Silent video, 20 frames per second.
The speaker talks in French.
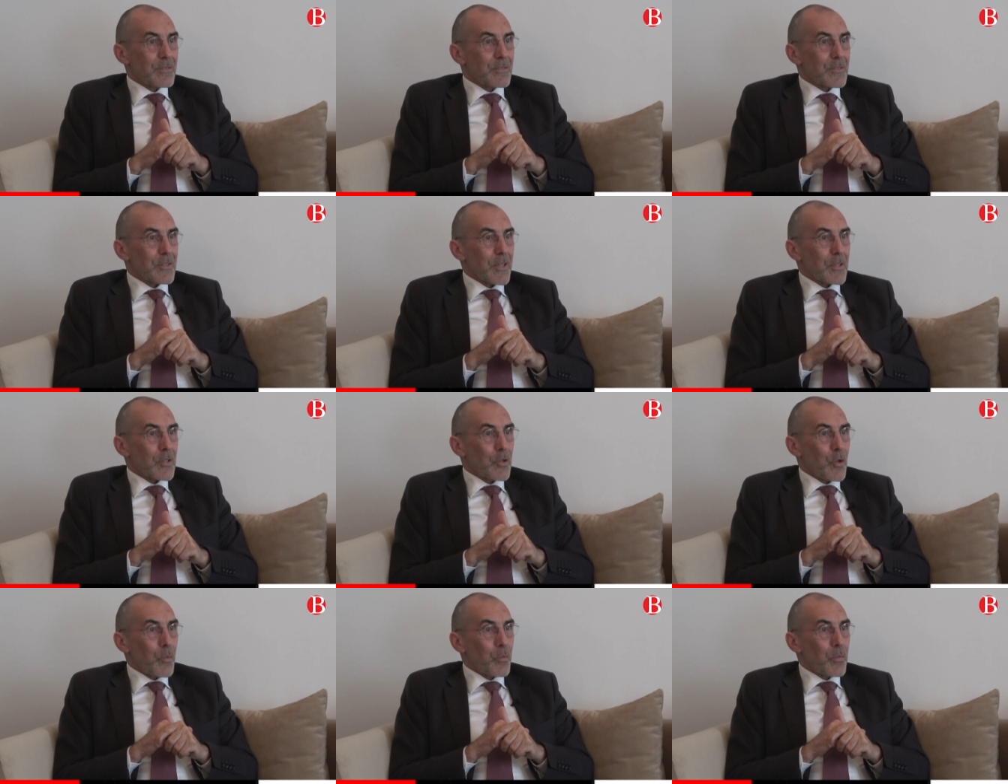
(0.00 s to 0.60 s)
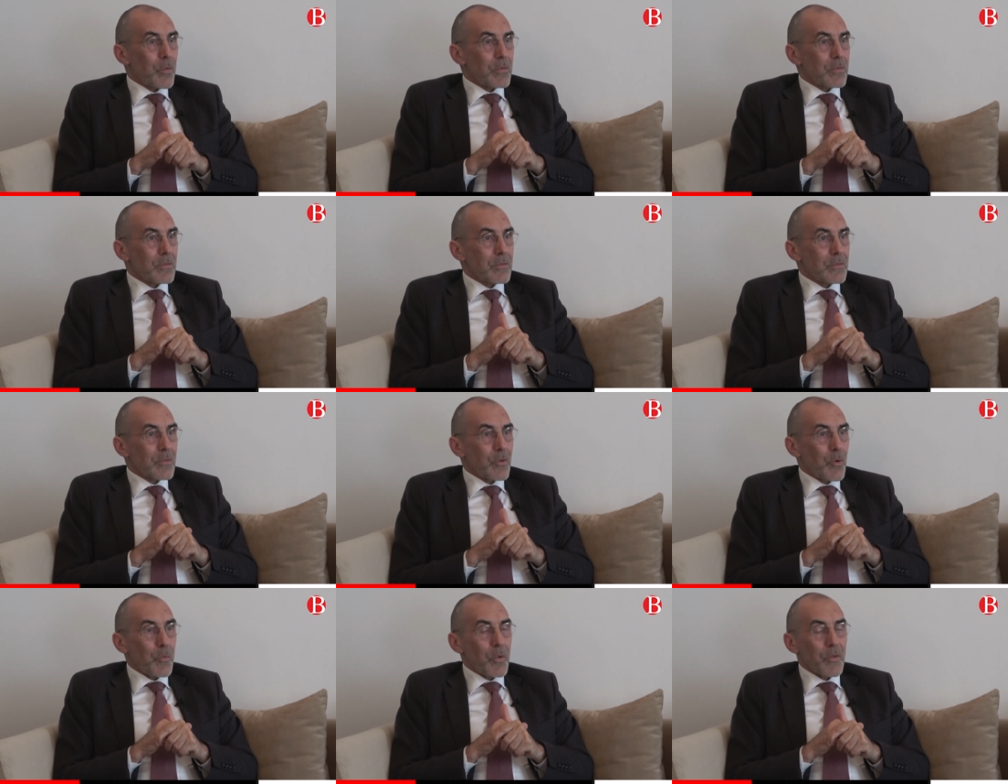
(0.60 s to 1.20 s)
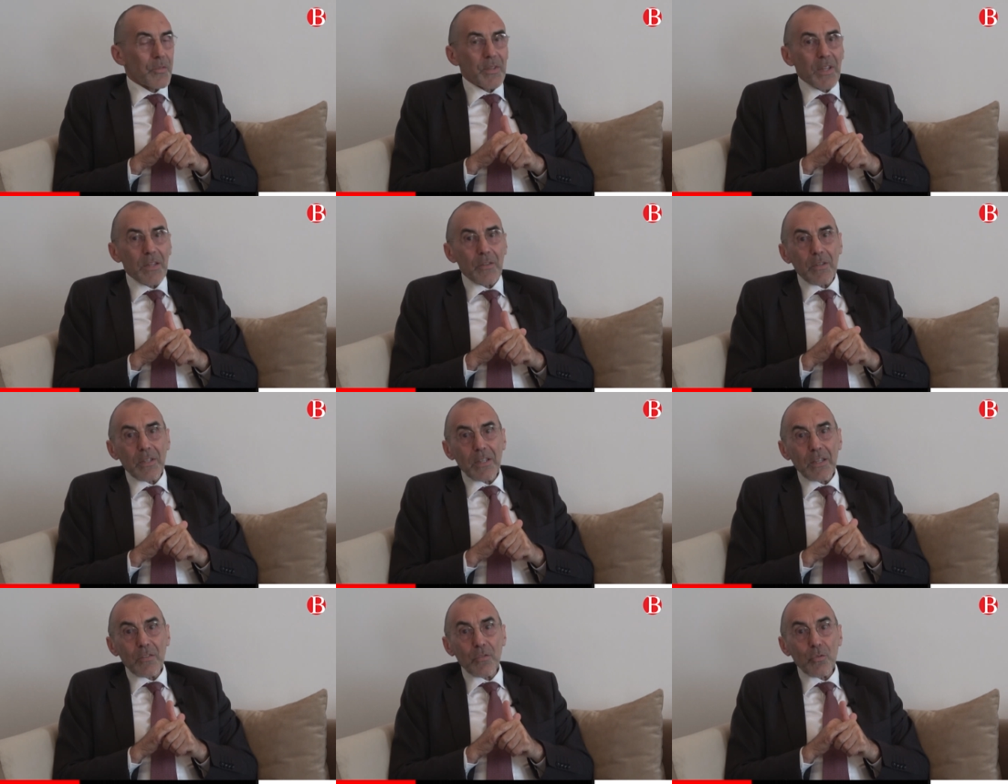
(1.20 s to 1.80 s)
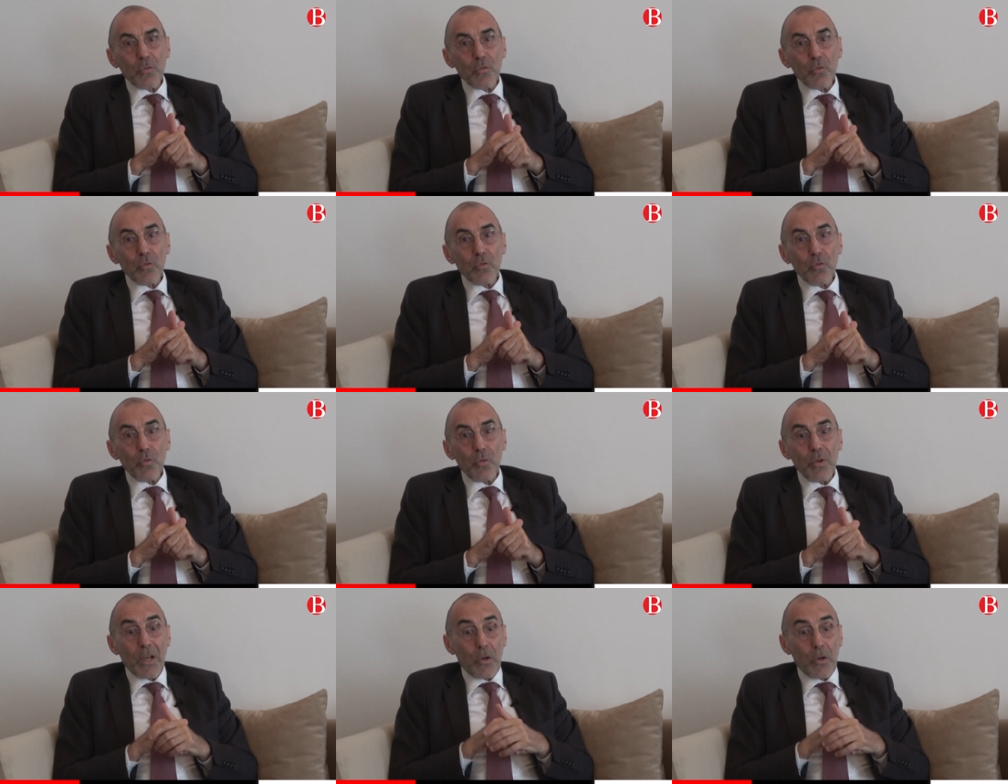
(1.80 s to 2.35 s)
un certain nombre de commentaires dans les réseaux sociaux,